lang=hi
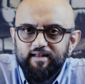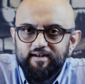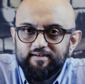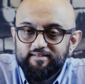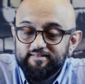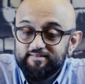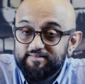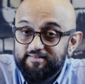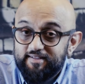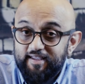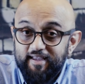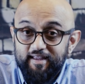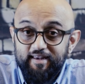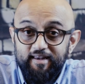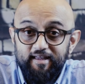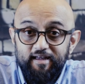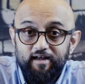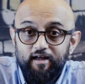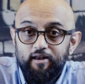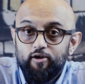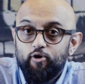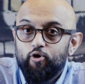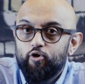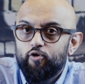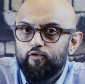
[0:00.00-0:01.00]
दैट इज़ गेनिंग
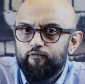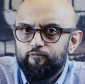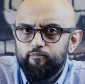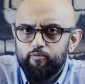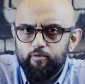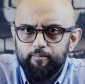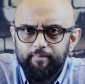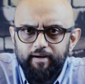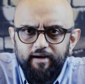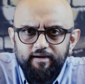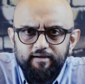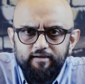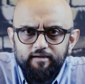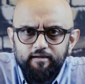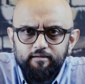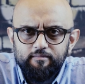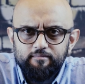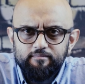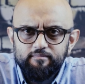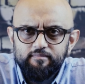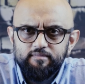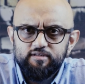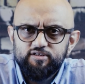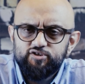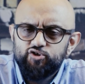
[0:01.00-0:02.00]
अ लॉट ऑफ
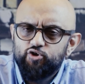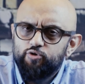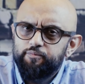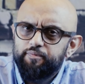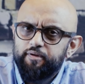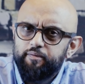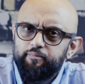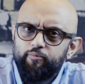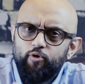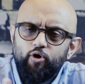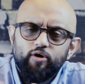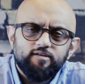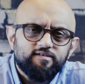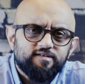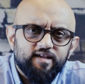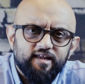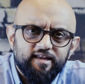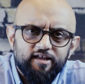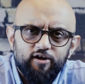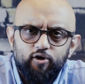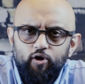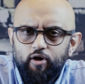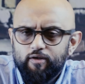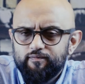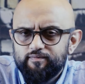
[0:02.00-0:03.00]
मोमेंटम इसके ऊपर बहुत
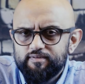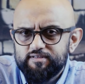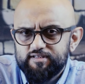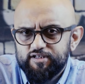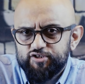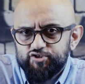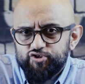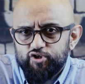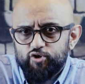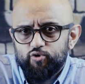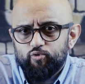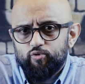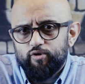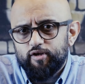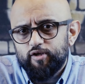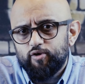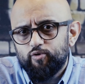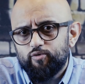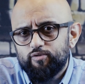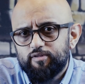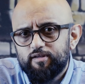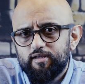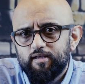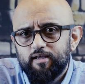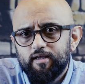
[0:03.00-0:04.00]
सारी कॉन्वर्जेशन हो रही
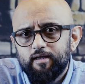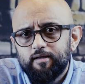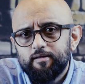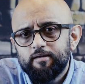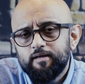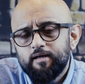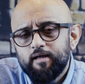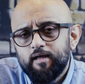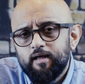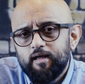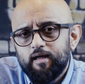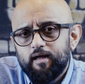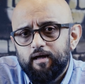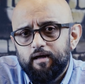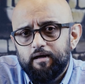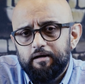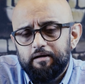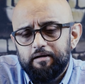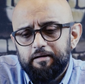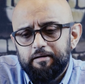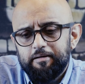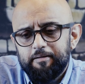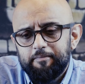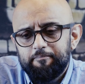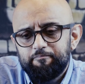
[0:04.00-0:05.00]
होती है आ,
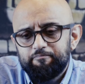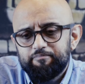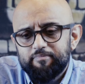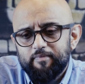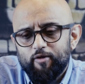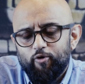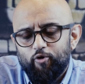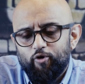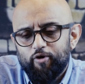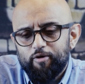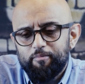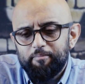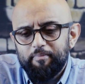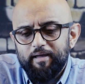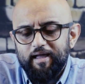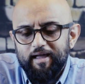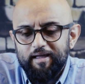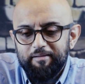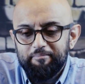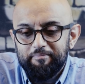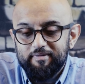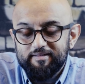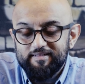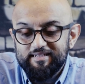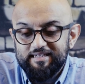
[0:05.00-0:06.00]
और मैं
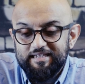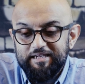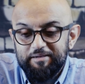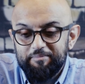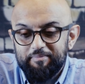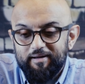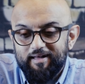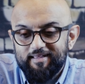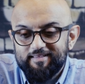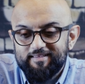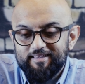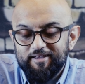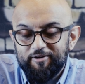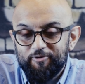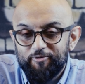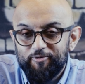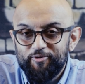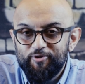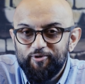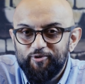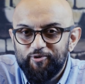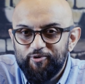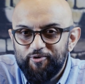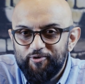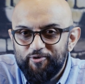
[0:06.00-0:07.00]
मज़े की बात है उन
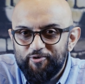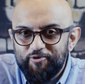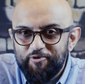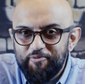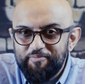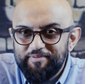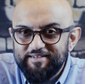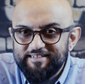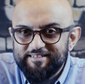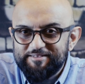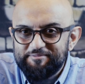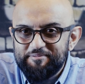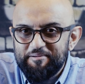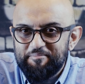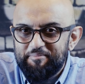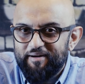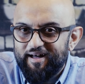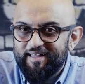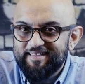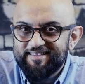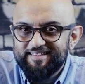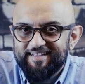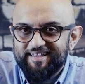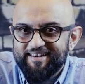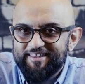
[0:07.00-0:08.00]
लोगों को भी इस पर
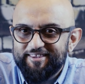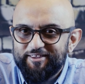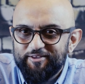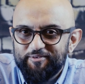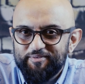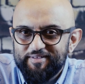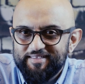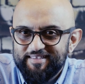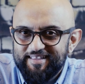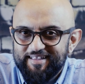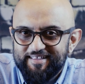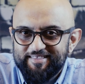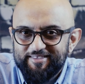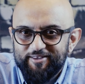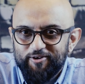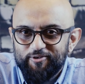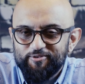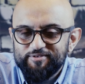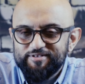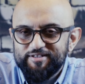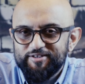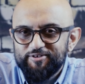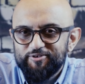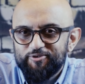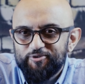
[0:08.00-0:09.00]
बात करते हुए देखता
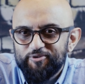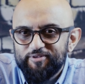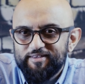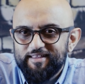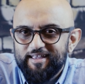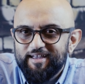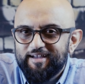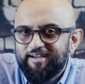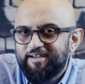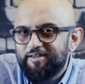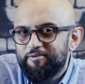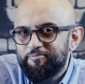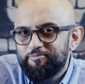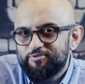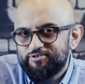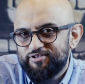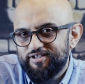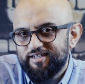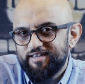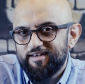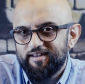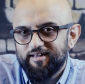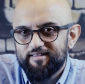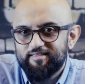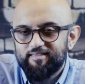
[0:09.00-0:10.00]
हूँ जिनको कर मुझे
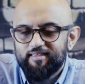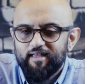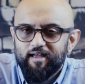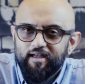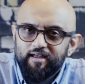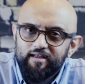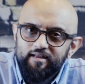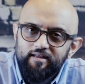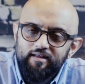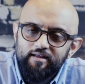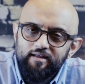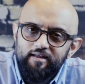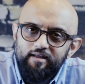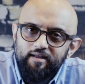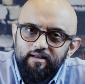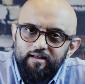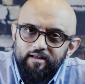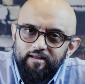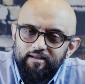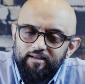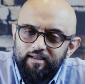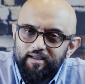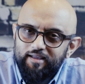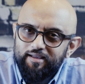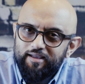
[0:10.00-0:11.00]
ये लगता है
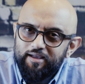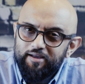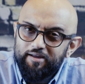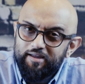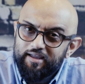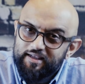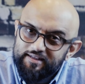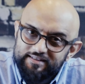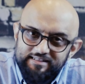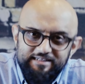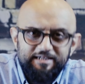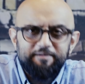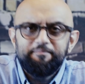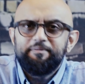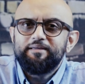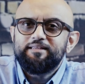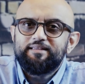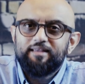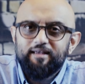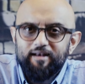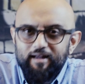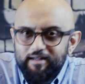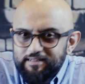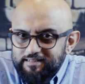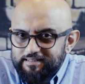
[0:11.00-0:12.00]
कि ये किसी भी
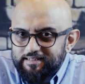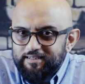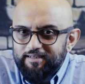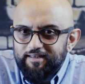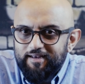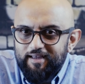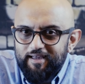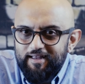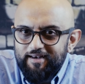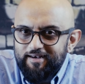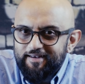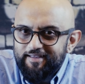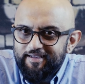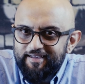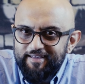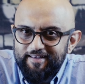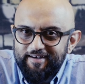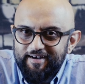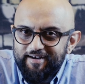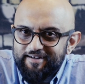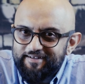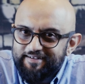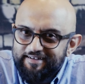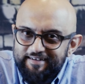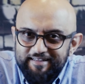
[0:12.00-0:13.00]
तरह जी रहे हैं लेकिन
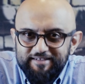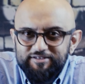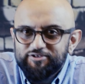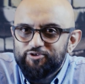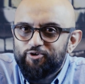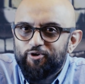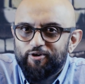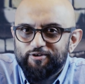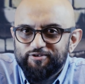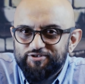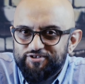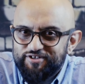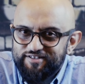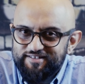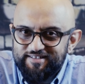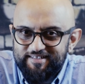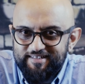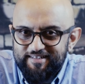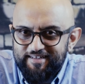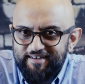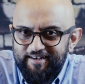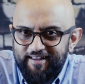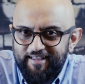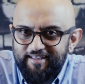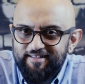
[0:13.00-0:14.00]
एटलीस्ट
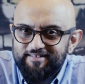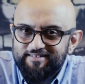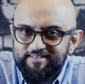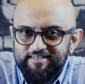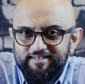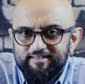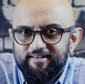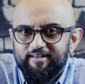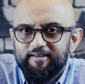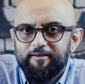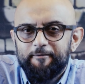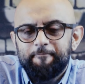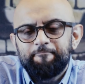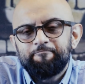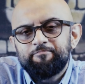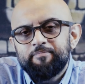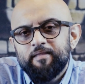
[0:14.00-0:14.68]
कॉन्शियसली नहीं जी रहे